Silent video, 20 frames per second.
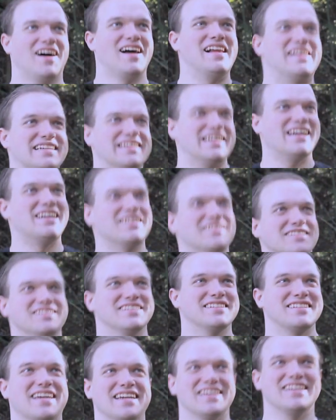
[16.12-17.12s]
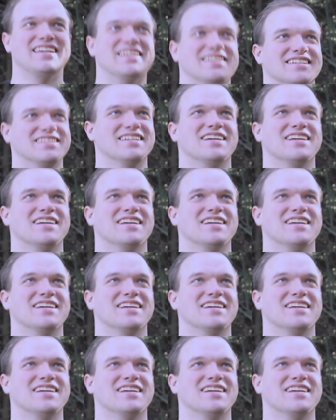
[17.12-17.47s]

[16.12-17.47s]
Alles klar, das kriege ich hin.